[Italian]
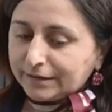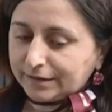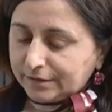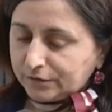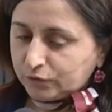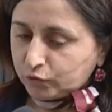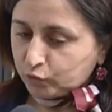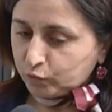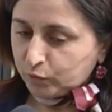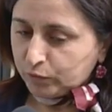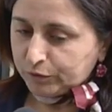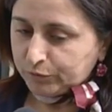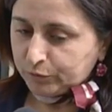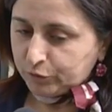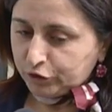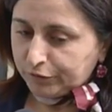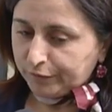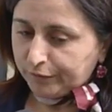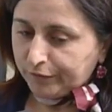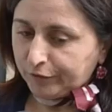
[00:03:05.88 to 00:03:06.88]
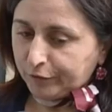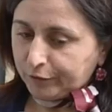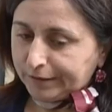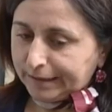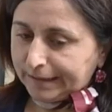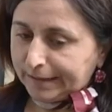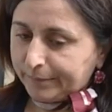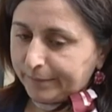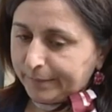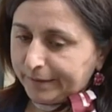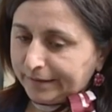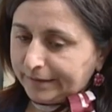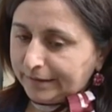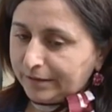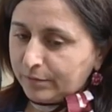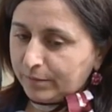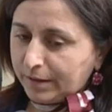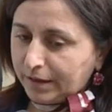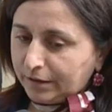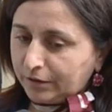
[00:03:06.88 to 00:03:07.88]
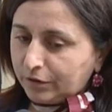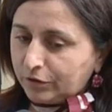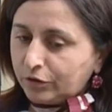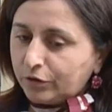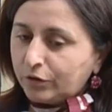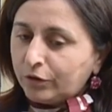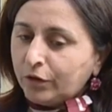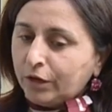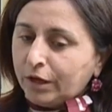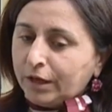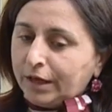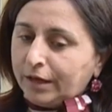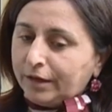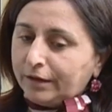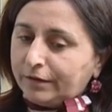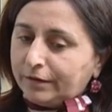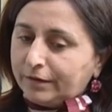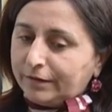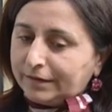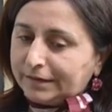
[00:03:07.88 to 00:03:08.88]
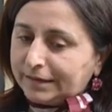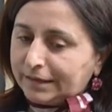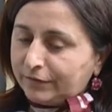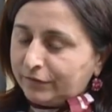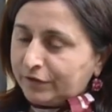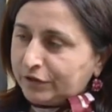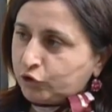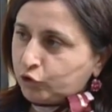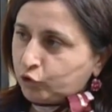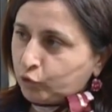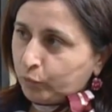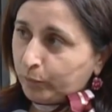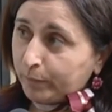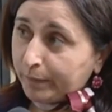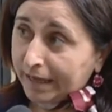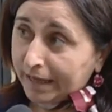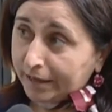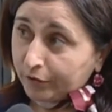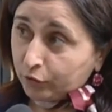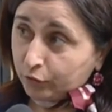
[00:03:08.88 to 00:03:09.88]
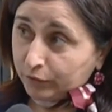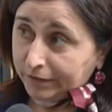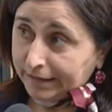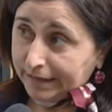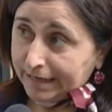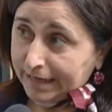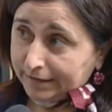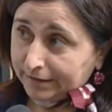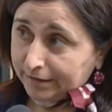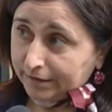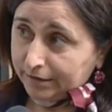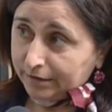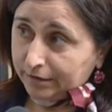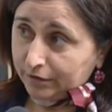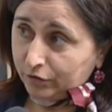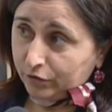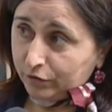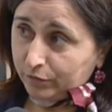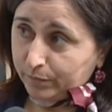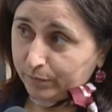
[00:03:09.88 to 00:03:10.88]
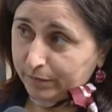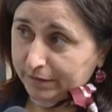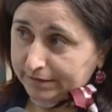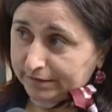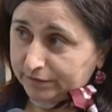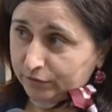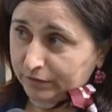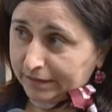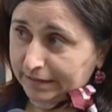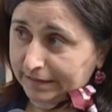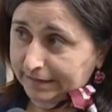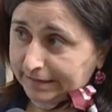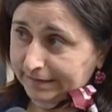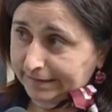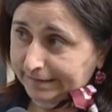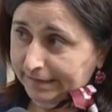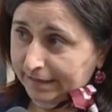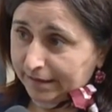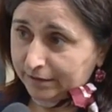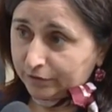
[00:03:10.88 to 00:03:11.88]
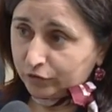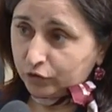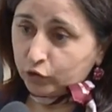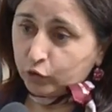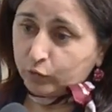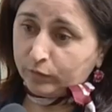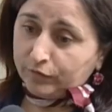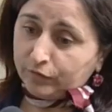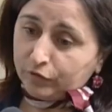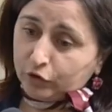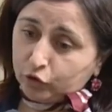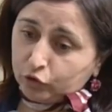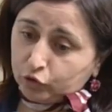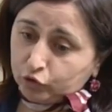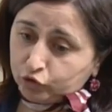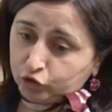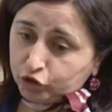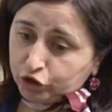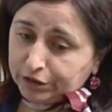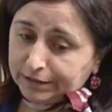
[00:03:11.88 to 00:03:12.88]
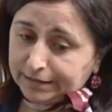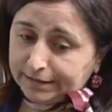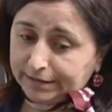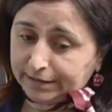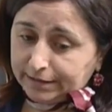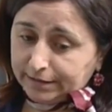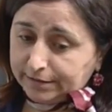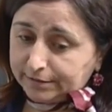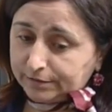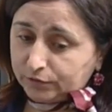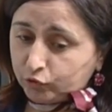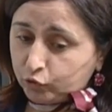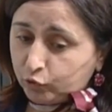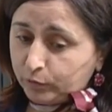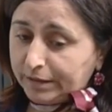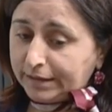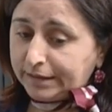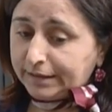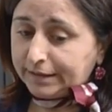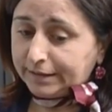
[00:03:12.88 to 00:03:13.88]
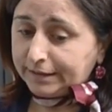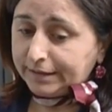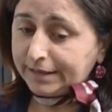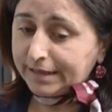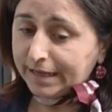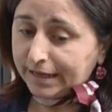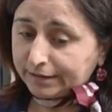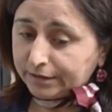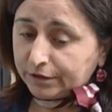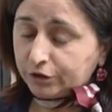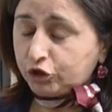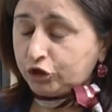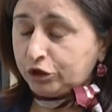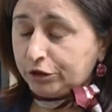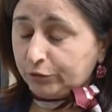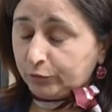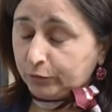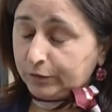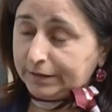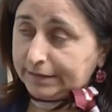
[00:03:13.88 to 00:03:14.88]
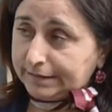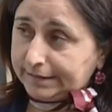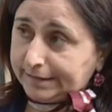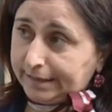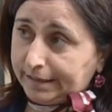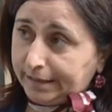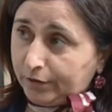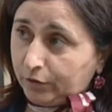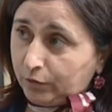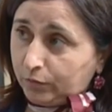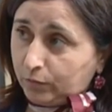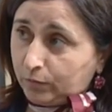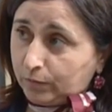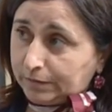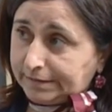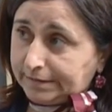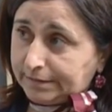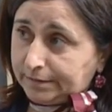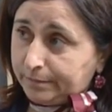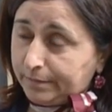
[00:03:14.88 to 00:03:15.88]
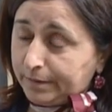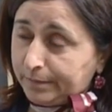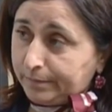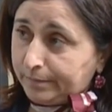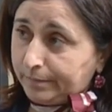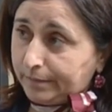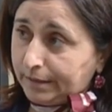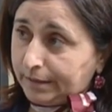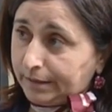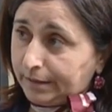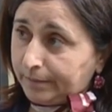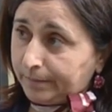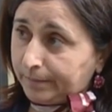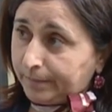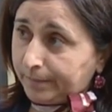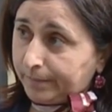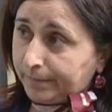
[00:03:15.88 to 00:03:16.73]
di disturbo specifico dell'apprendimento, eh, attraverso un piano didattico personalizzato dove vengono scelti gli strumenti didattici da utilizzare con questi bambini.